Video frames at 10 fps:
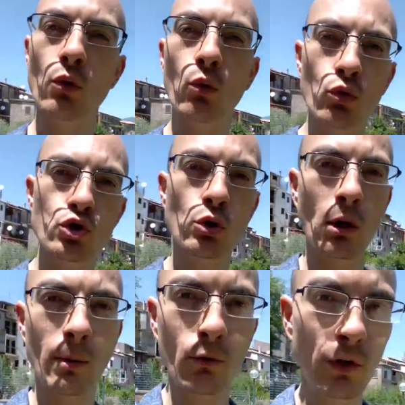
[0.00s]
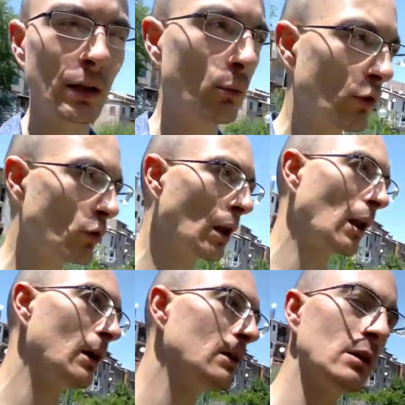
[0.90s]
zio, un cugino, un fratello, una
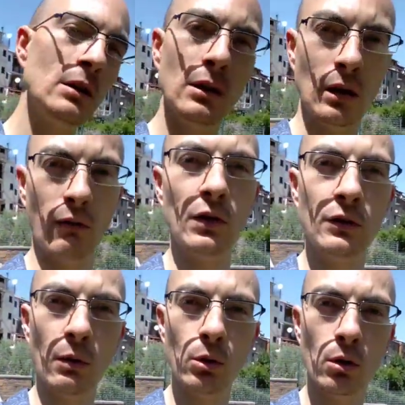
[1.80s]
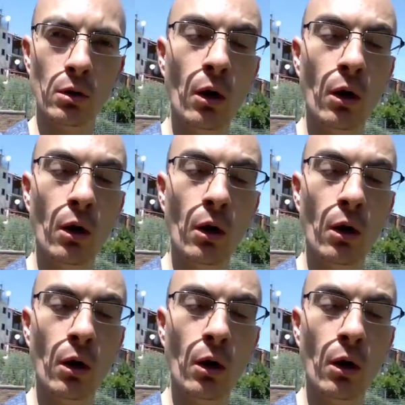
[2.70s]
sorella e via di seguito.